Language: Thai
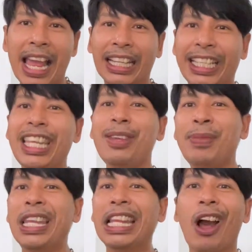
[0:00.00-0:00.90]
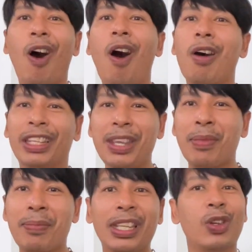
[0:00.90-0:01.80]
ที่มีล้อที่มั
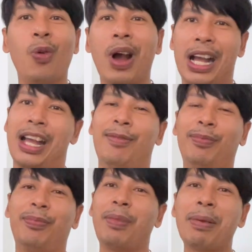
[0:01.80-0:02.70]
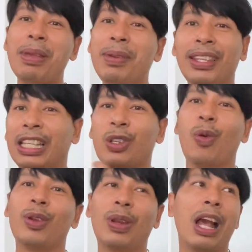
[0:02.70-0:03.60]
นไม่ชัวร์ครับมันไม่มีสิทธิ์ชัว
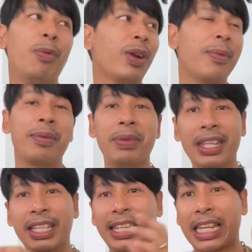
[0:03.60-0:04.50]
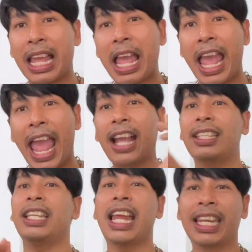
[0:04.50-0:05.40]
ร์อยู่แล้ว พวกนี้มันมีสิทธิ์อุ
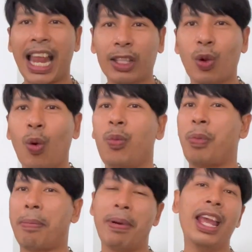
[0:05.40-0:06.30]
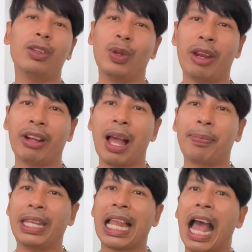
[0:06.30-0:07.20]
บิเหตุได้ทุกประเภทอยู่แล้วนะครับ
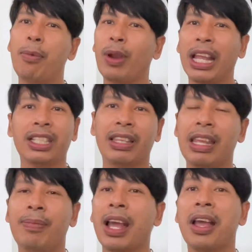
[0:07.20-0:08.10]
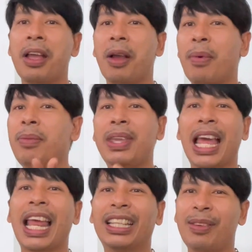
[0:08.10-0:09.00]
กีฬาพวกเอ็กซ์ตรีมเนี่ยไม่มีอะ
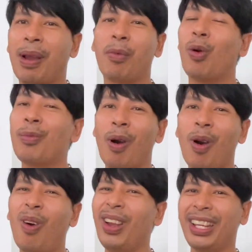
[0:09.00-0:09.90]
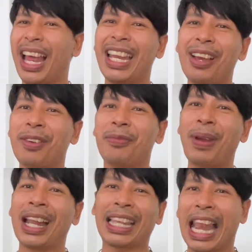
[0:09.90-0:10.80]
ไรที่แบบคุณบอกเฮ้ยอันเนี้ยไม่
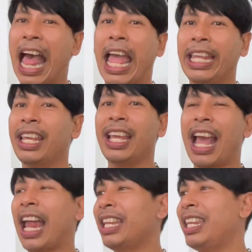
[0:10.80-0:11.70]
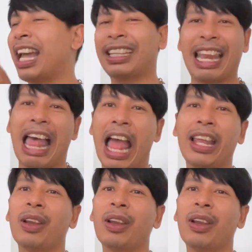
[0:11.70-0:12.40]
อันตรายอันนี้อันตราย